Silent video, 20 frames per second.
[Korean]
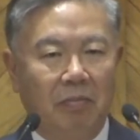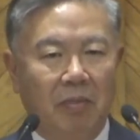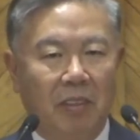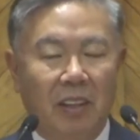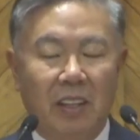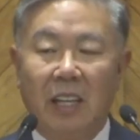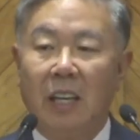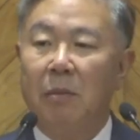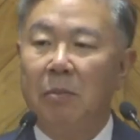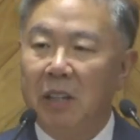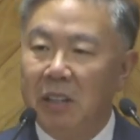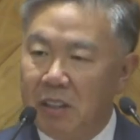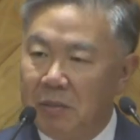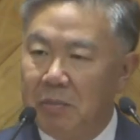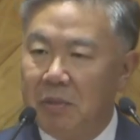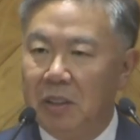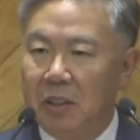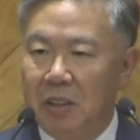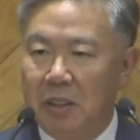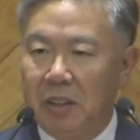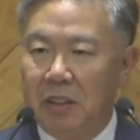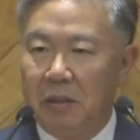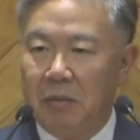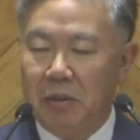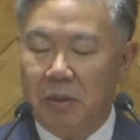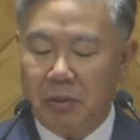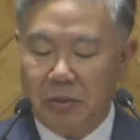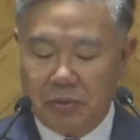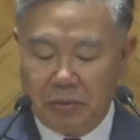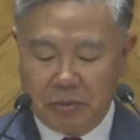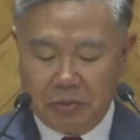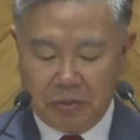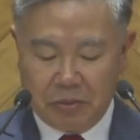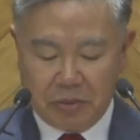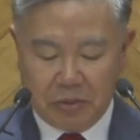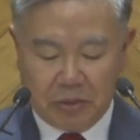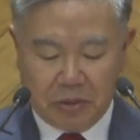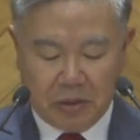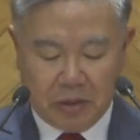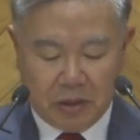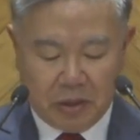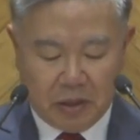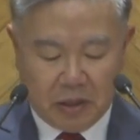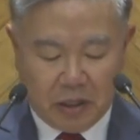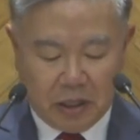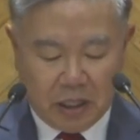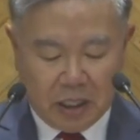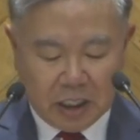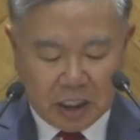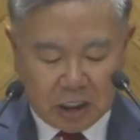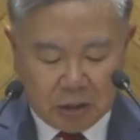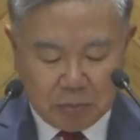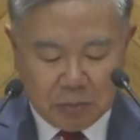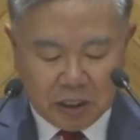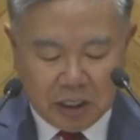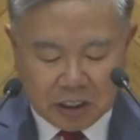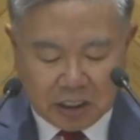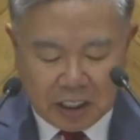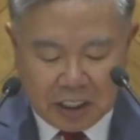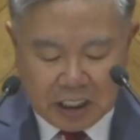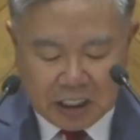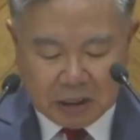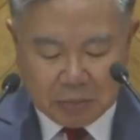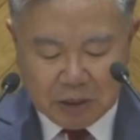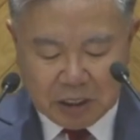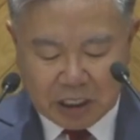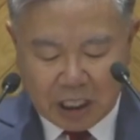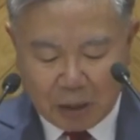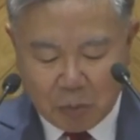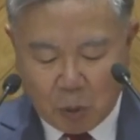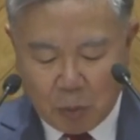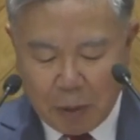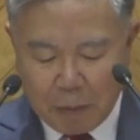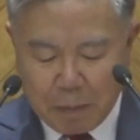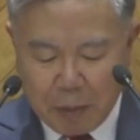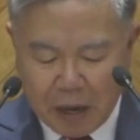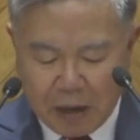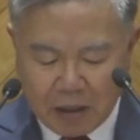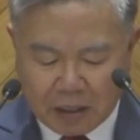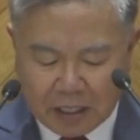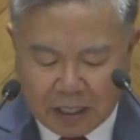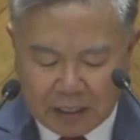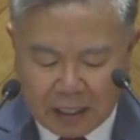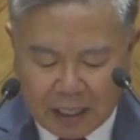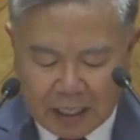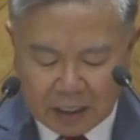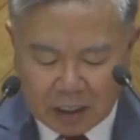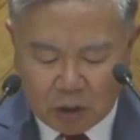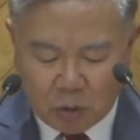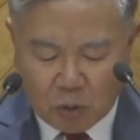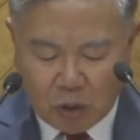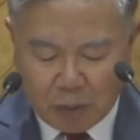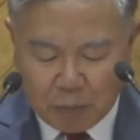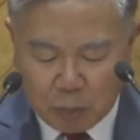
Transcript: 계명입니다. 계명. 신명기서 21장에 보면 패역한 아들과